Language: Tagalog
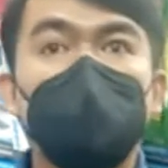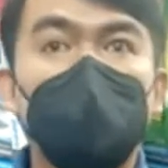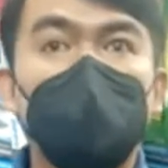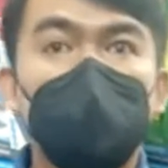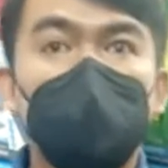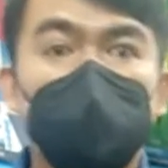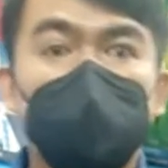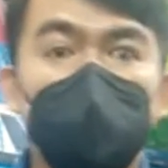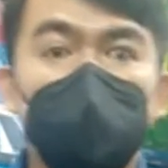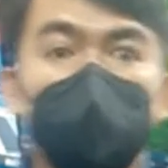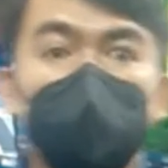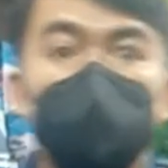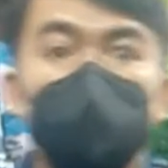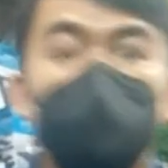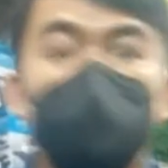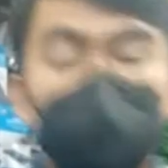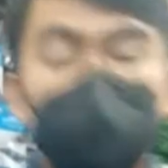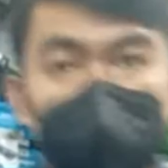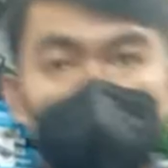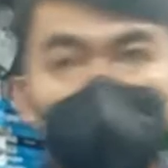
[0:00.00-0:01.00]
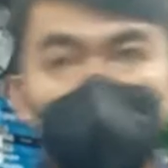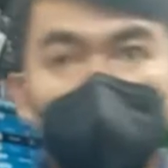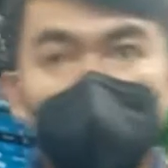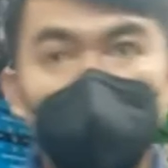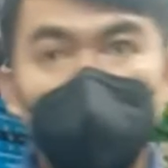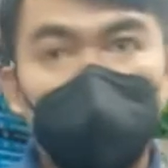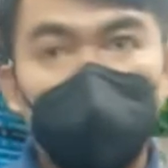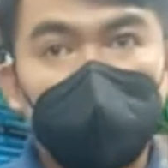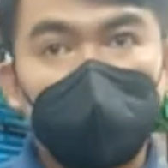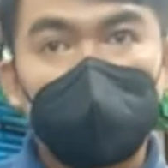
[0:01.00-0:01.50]
po. Kasi ah, pakisabi na
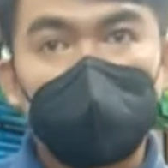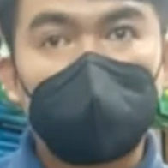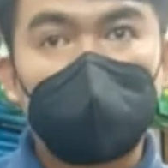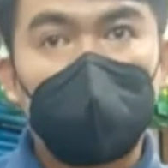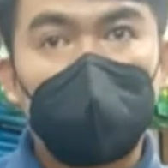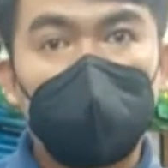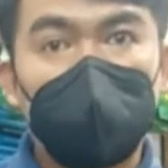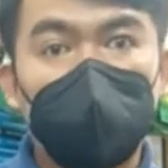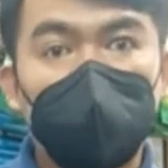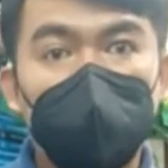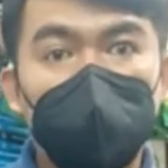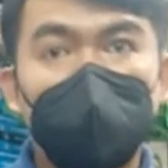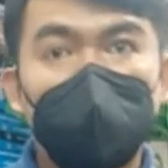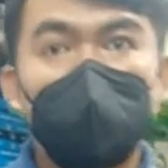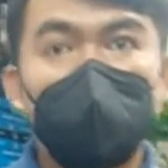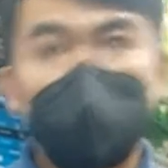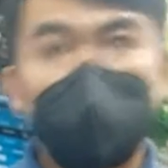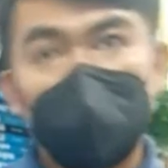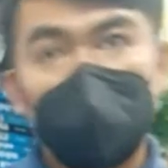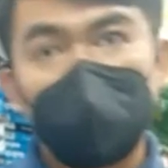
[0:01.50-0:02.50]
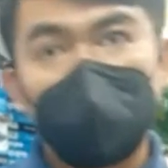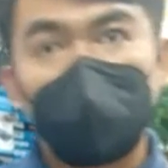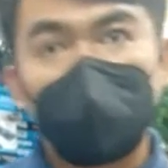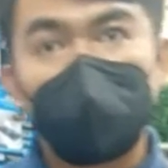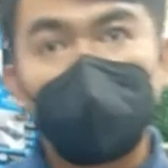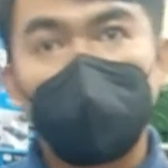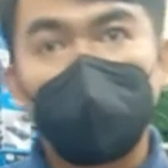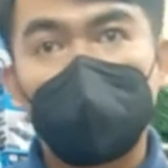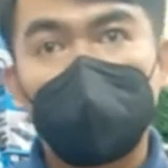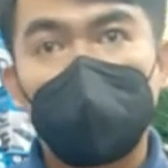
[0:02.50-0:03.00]
lang, pasensya sa kapitbahay, baka pagalitan ko
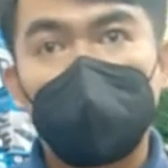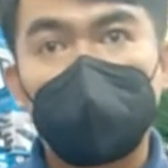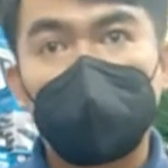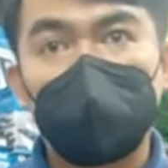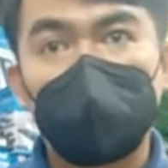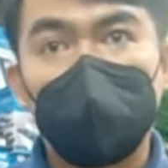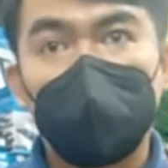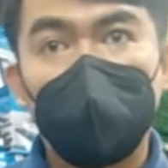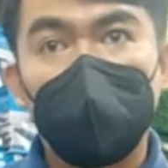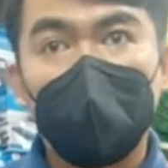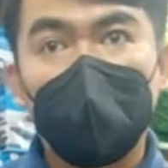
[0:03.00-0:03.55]
yung mga Ernesto.